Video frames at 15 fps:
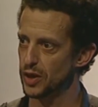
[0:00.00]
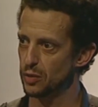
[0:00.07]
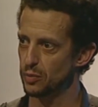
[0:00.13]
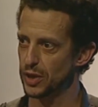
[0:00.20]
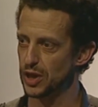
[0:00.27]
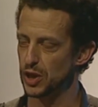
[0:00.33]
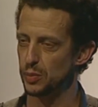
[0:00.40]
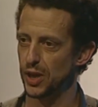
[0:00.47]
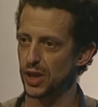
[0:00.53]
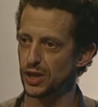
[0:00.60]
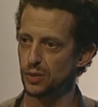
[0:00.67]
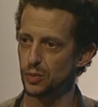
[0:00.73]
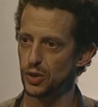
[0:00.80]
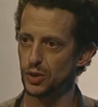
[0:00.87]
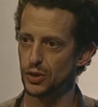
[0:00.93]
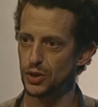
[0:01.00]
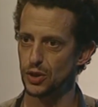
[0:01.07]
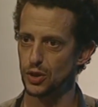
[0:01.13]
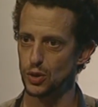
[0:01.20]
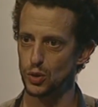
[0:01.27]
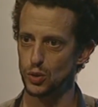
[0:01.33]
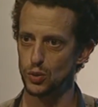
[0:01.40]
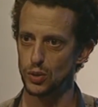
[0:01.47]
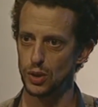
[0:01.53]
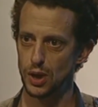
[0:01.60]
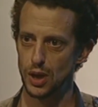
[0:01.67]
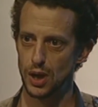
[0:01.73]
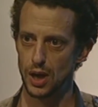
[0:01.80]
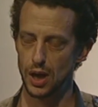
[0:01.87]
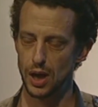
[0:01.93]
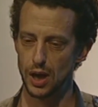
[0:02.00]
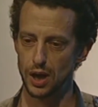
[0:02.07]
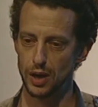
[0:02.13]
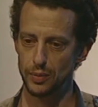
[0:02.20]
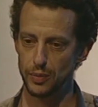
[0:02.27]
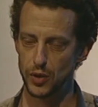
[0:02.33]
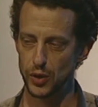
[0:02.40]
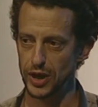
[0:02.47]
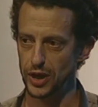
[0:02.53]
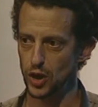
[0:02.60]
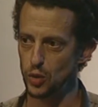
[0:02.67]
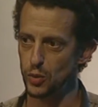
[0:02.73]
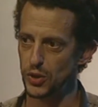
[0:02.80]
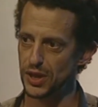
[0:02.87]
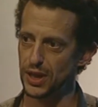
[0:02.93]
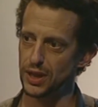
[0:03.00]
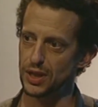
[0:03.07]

Und äh, man kann mit diesen